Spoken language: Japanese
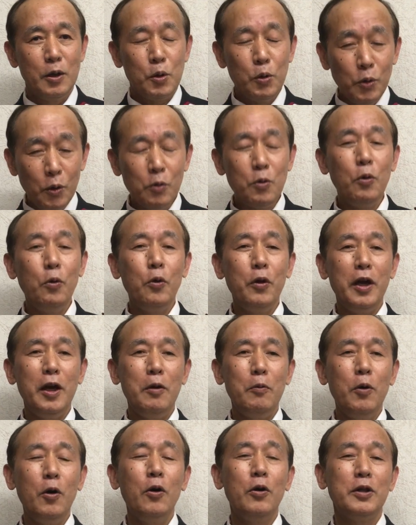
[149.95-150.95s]
この光栄
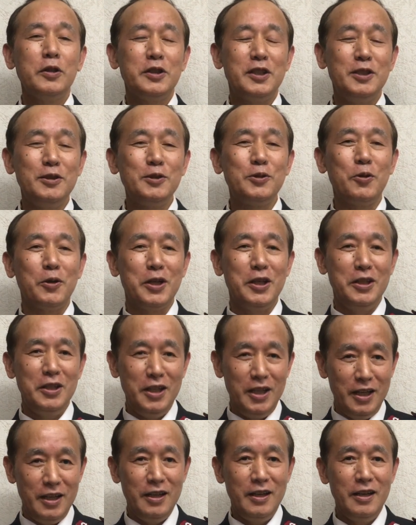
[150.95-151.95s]
を知る時
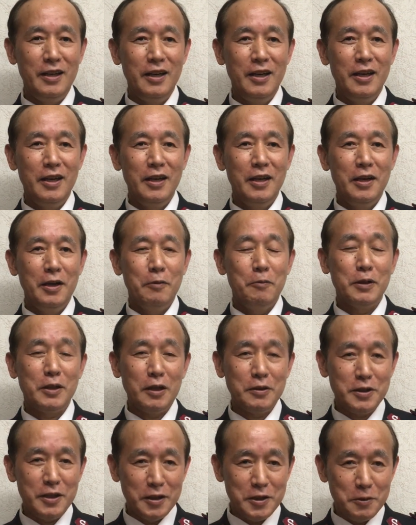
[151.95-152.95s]
に
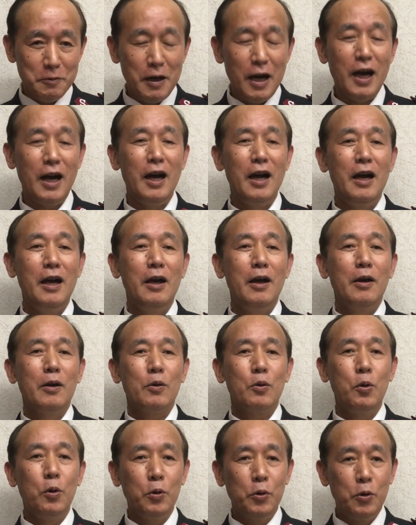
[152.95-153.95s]
私たちは
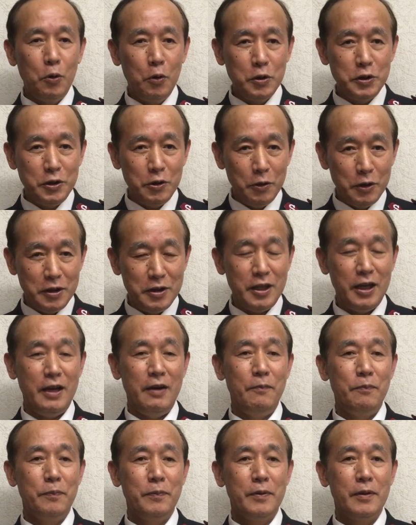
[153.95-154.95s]
行動におい
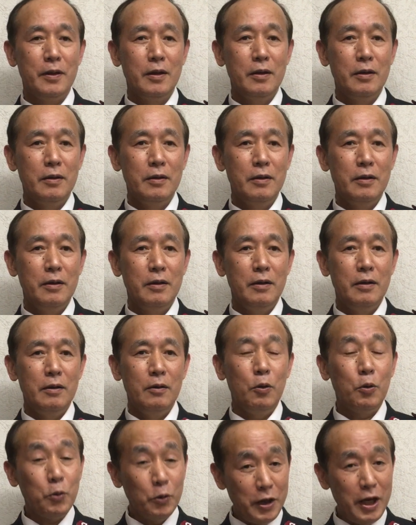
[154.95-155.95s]
て
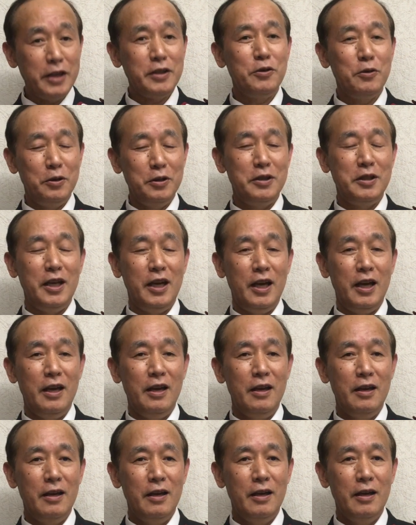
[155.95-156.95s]
行いにおい
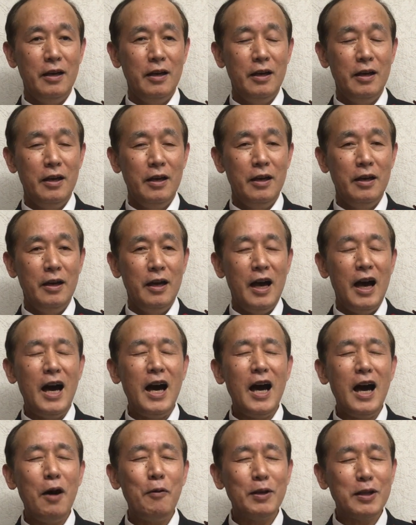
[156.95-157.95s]
て
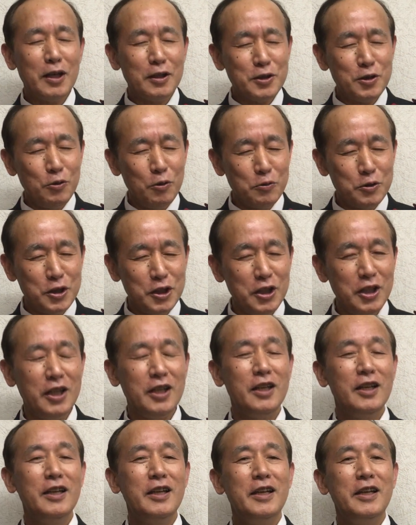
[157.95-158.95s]
ああ私のうち
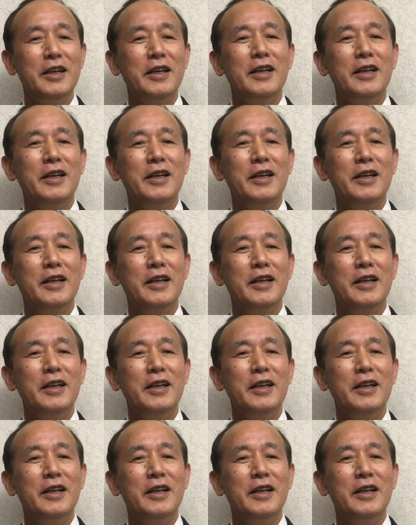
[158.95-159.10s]
に